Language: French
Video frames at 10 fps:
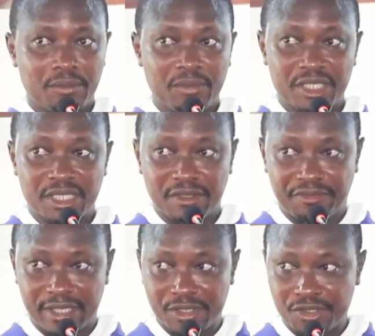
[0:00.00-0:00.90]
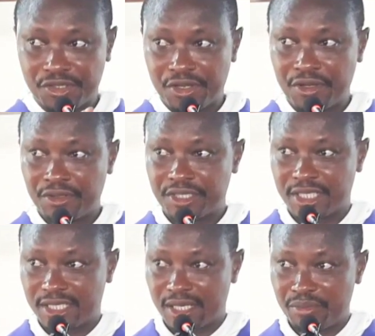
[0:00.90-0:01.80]
Mes chers frères et sœurs,
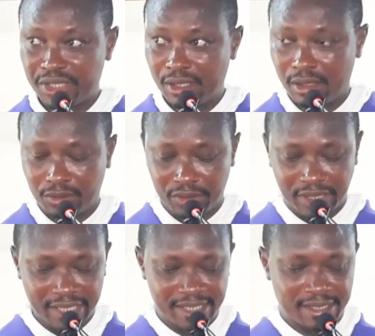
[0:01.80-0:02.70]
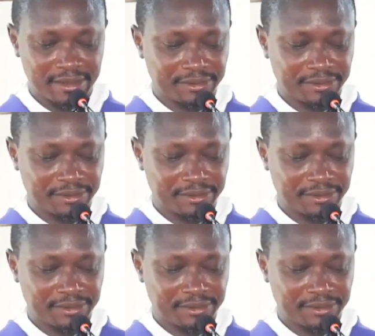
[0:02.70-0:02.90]
chers amis dans le Christ,